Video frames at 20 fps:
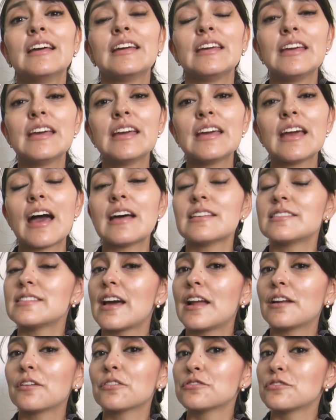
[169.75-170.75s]
Y
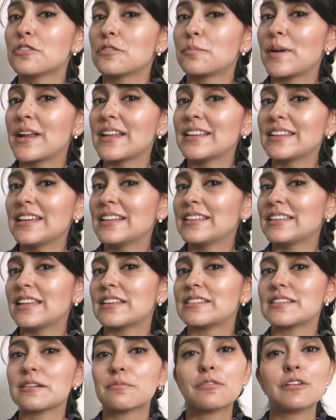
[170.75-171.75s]
hace algo
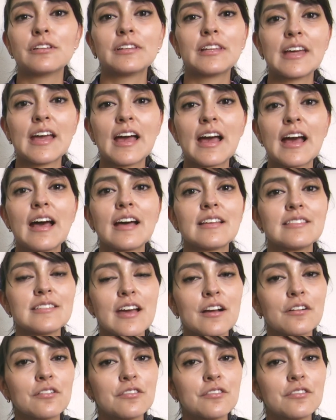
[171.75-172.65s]
sorprendente, se voltea hacia